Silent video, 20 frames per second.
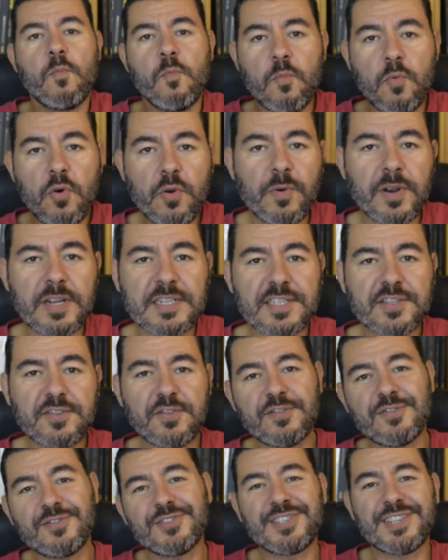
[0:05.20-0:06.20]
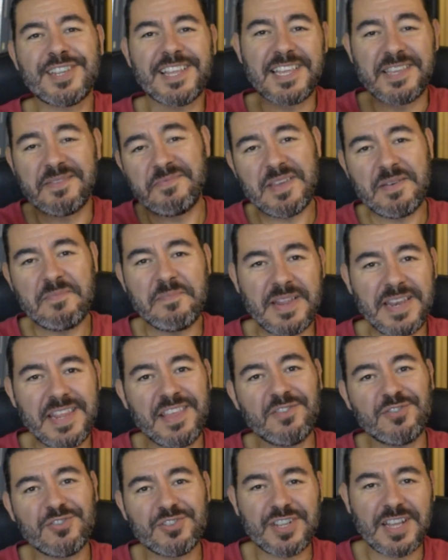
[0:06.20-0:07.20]
Muy buenas a todos y
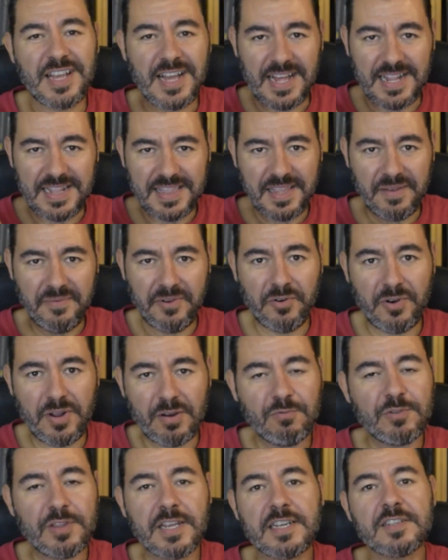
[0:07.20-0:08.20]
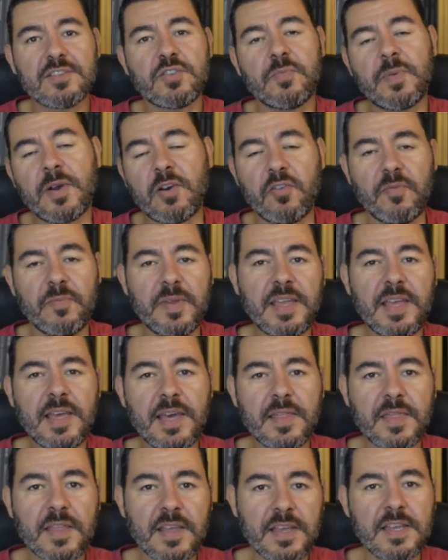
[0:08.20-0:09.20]
bienvenidos al TV Nauta. Soy Paco
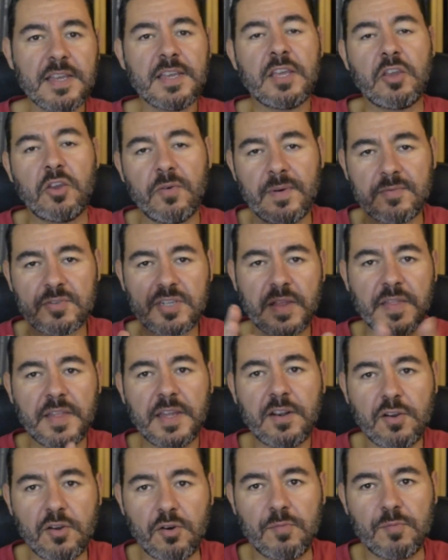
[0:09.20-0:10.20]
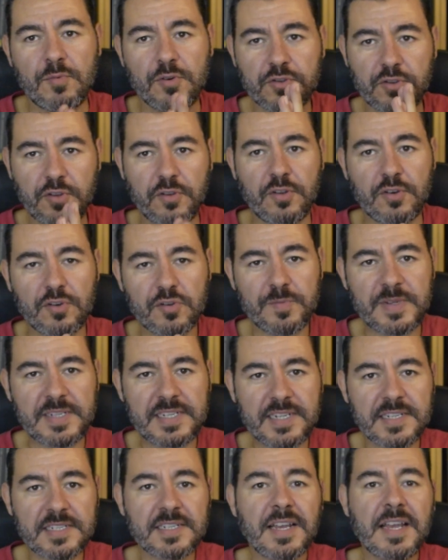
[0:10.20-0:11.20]
Domínguez y hoy vamos a hacer, como todos los
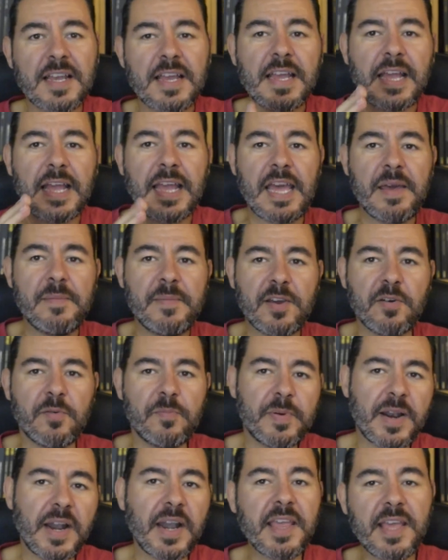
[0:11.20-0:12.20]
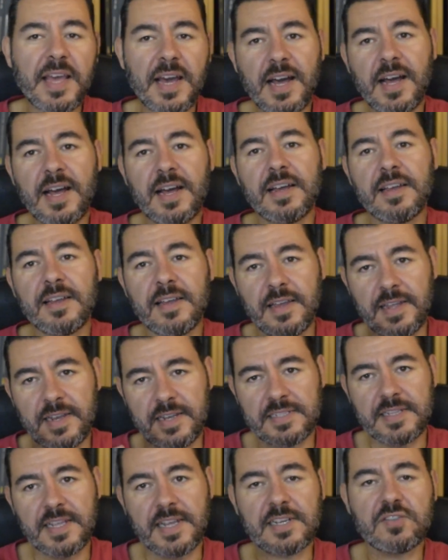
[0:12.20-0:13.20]
meses, qué me compraría, en
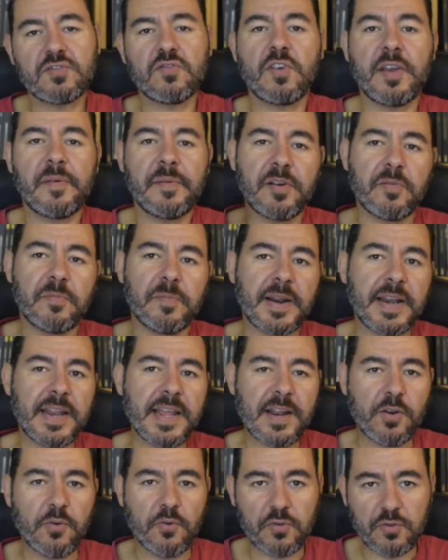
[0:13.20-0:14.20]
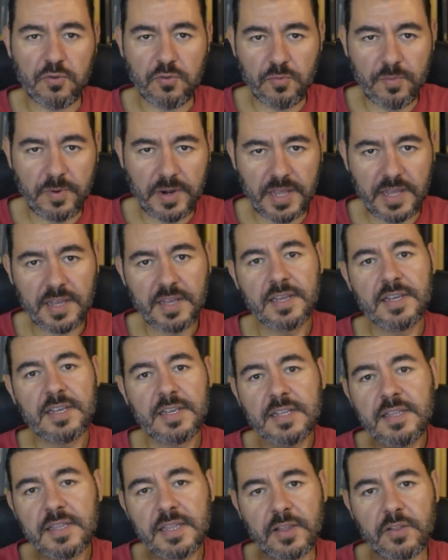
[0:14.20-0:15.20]
este caso, qué me compraría en octubre
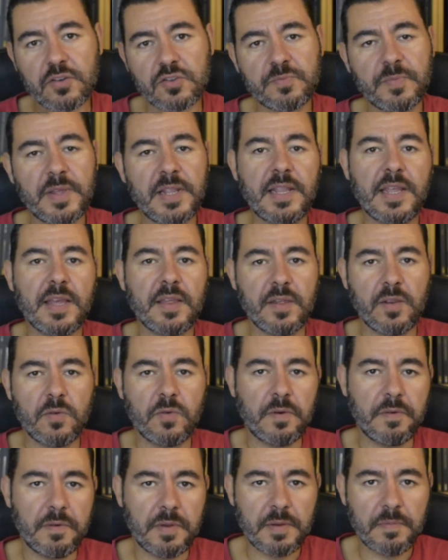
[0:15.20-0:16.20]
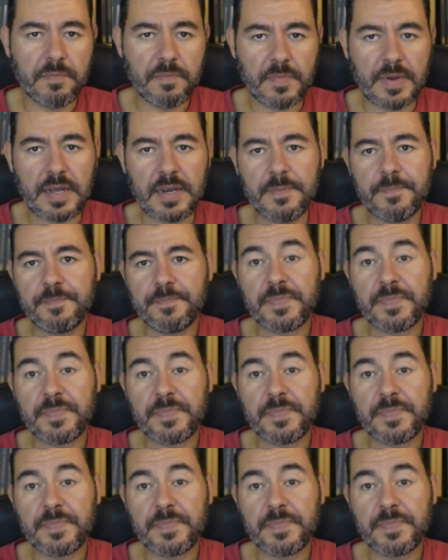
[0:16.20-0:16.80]
de 2019, ¿vale?